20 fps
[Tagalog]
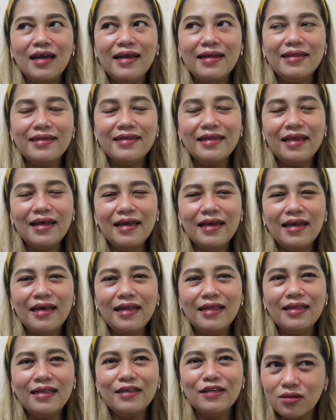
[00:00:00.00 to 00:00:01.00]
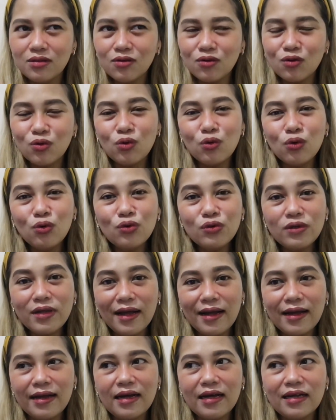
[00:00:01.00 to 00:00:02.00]
And then, nung
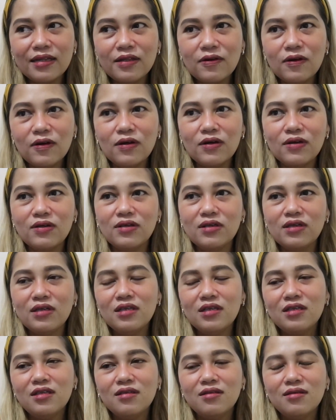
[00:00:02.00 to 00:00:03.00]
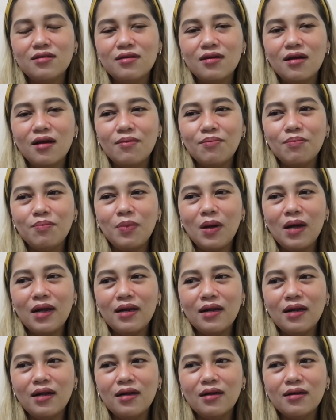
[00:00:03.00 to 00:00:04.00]
una, ano,
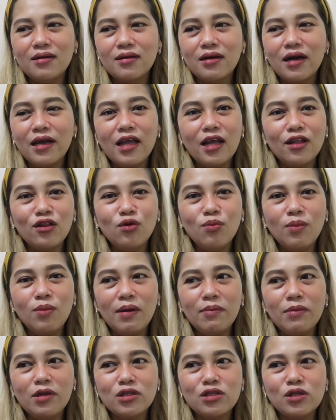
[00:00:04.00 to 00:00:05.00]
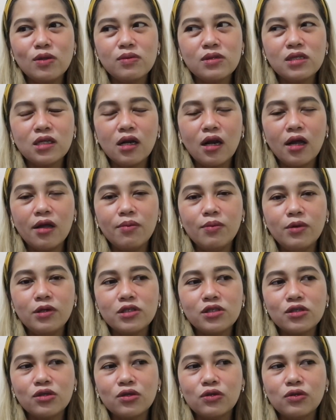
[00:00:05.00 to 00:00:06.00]
parang kaya dumaming
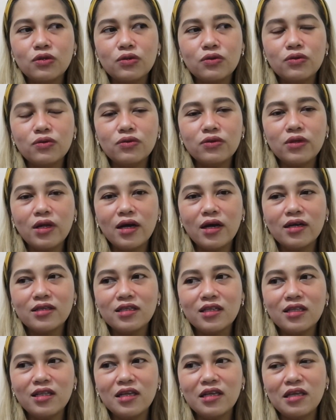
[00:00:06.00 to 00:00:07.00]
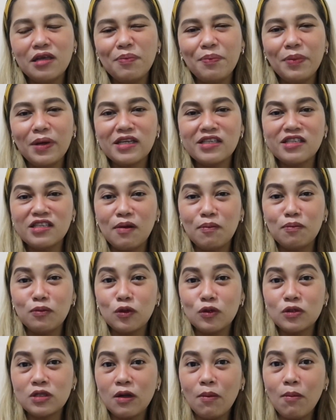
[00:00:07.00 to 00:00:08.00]
subscribers ko nung una kasi nakikipag-sub
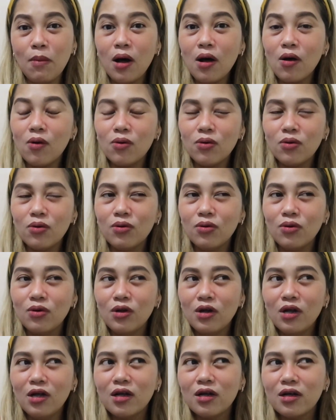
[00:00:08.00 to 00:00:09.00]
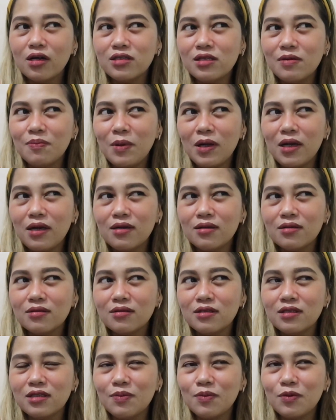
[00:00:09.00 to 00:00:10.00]
to sub ako. Kasi
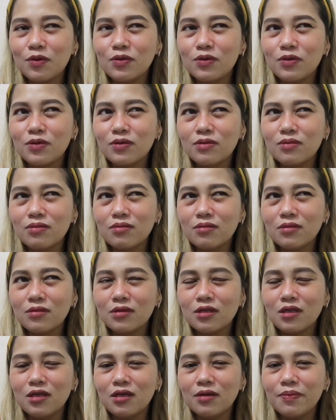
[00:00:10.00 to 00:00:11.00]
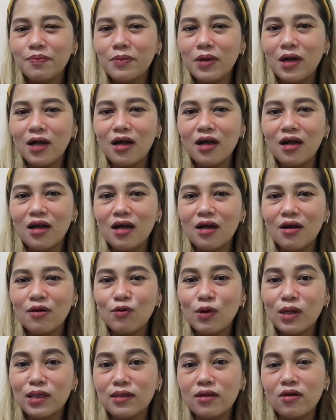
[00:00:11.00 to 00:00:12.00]
parang isip ko nun, ang hirap
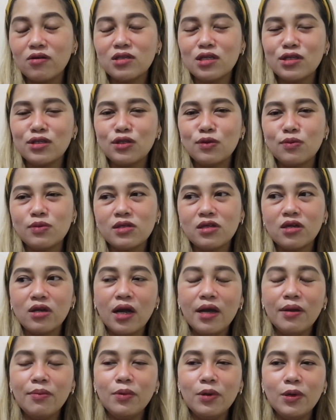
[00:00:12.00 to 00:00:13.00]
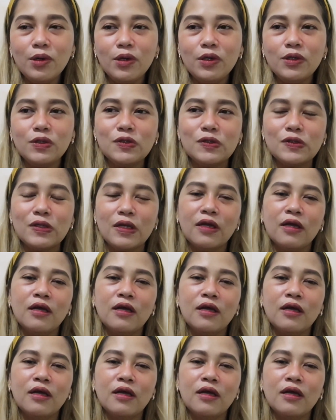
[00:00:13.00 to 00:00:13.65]
maka 1,000 subscribers